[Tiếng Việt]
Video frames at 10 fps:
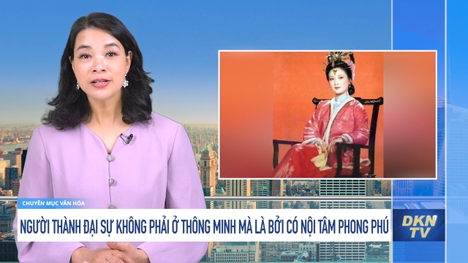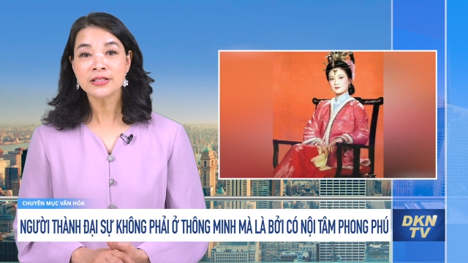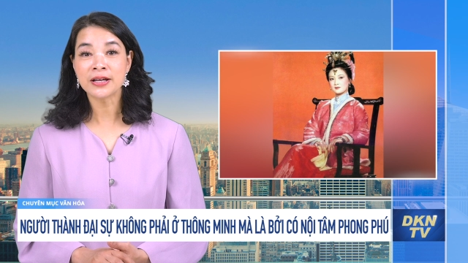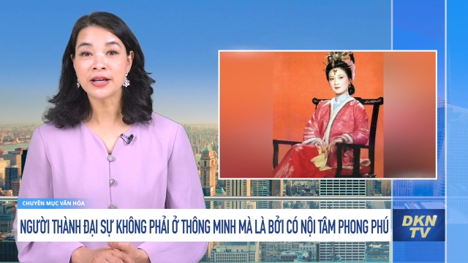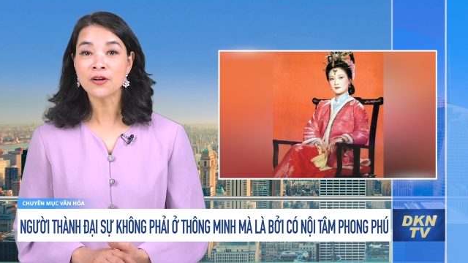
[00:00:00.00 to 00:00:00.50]

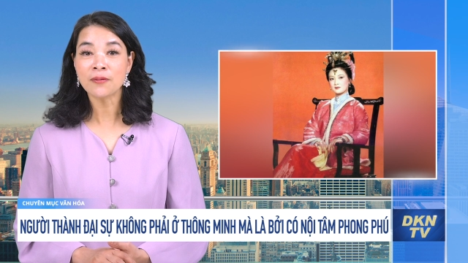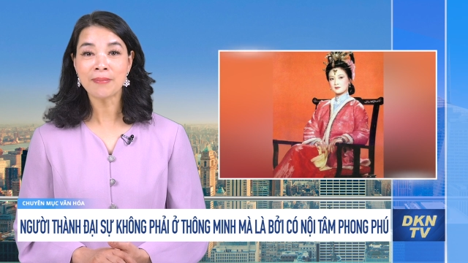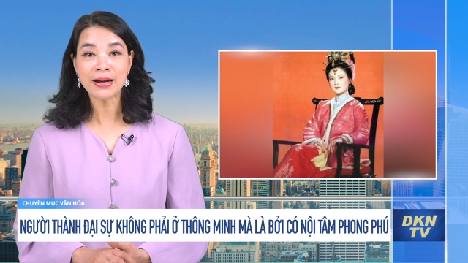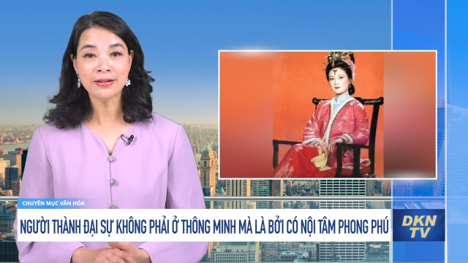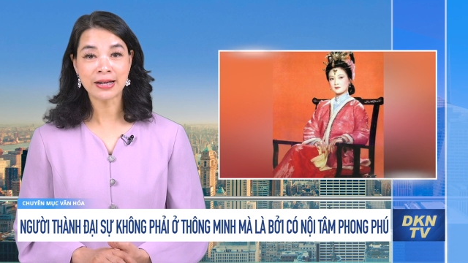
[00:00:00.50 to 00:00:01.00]
dưới con
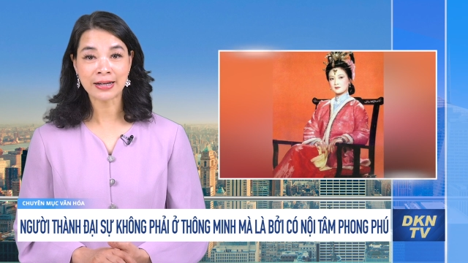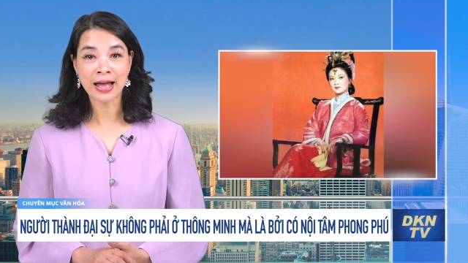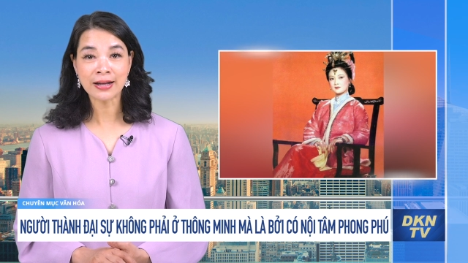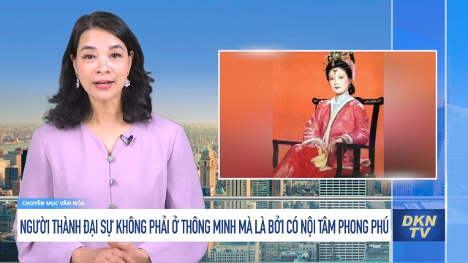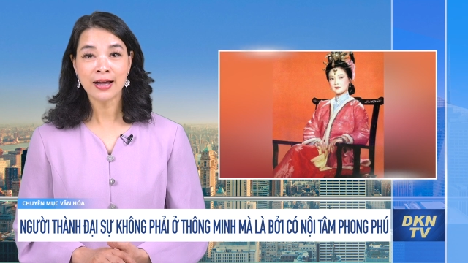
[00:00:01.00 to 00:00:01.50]
mắt người
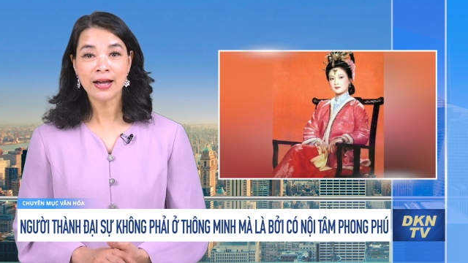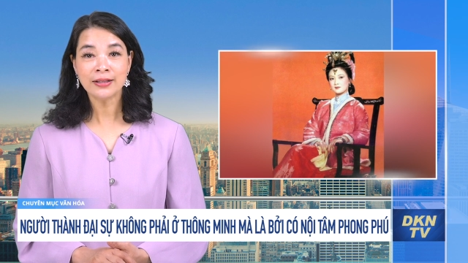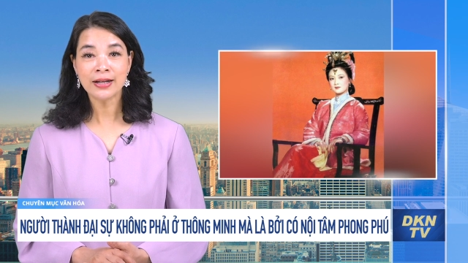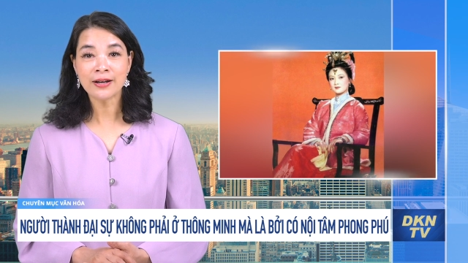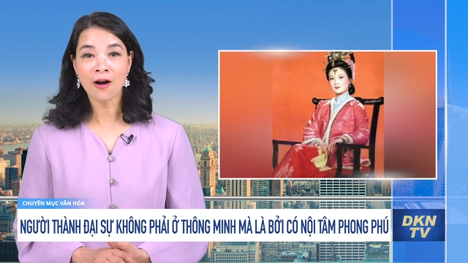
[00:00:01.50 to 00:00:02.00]
khác
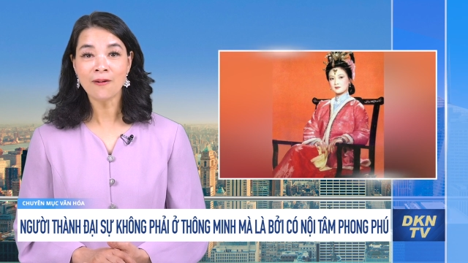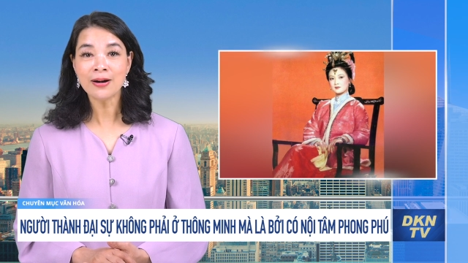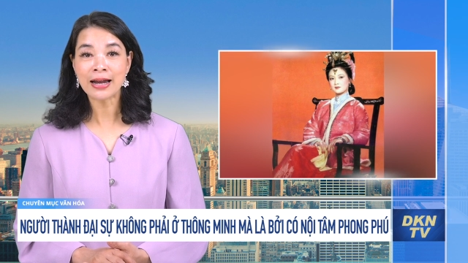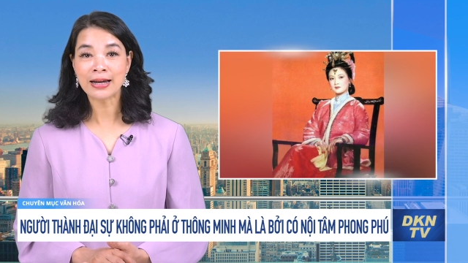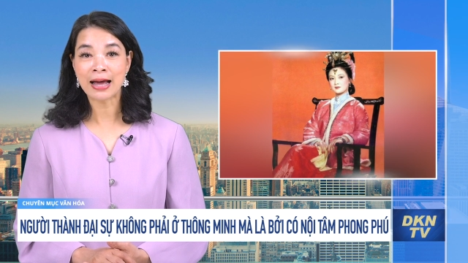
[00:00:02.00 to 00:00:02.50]
thì đó
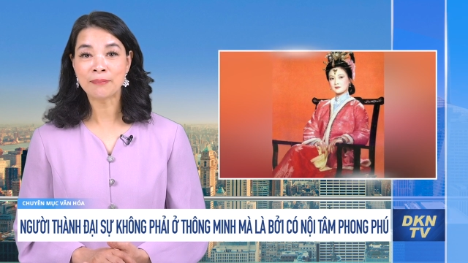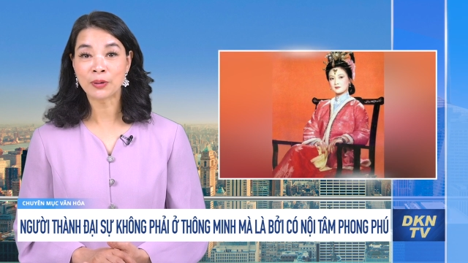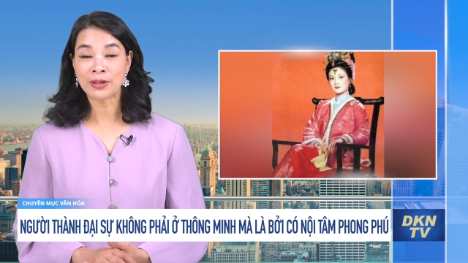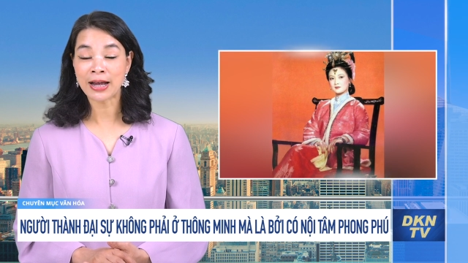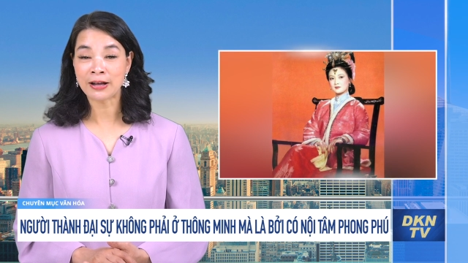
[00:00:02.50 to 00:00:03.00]
lại là một
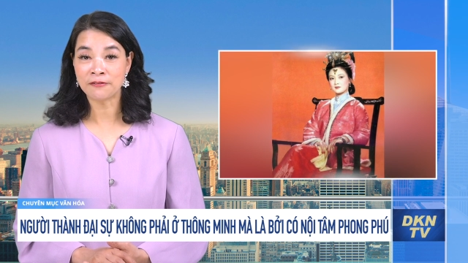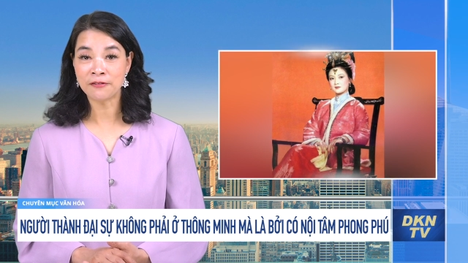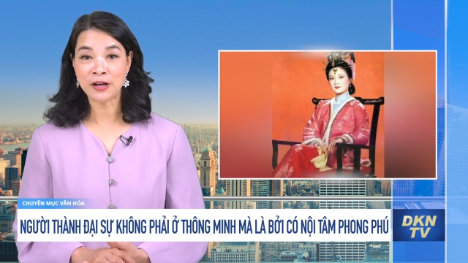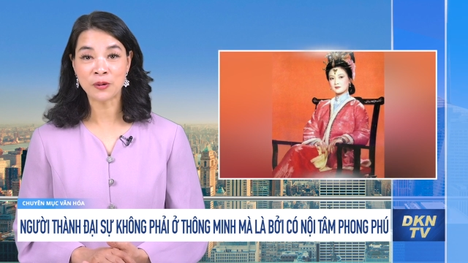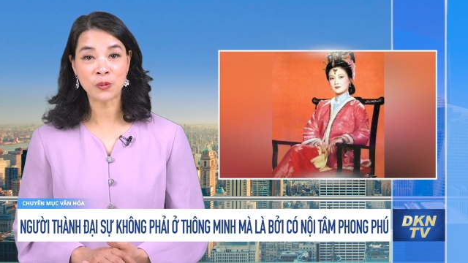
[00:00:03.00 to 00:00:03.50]
hành
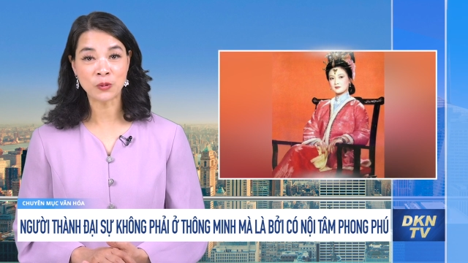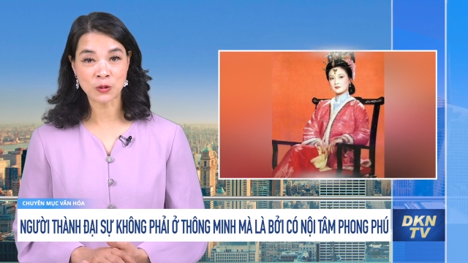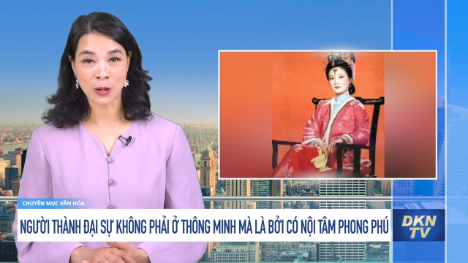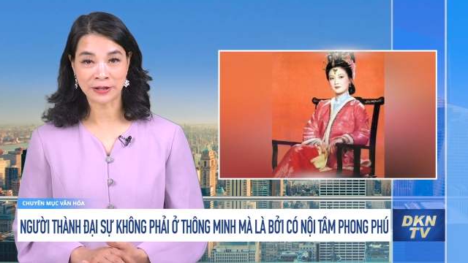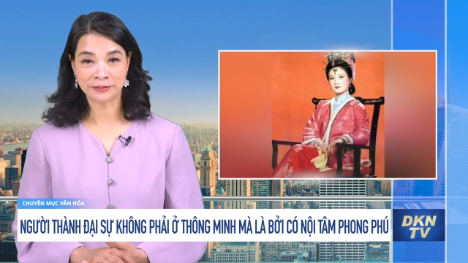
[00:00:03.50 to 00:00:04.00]
vi ngu
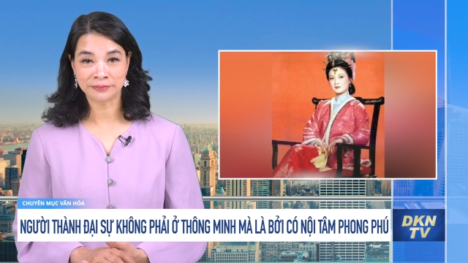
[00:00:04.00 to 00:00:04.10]
xuẩn.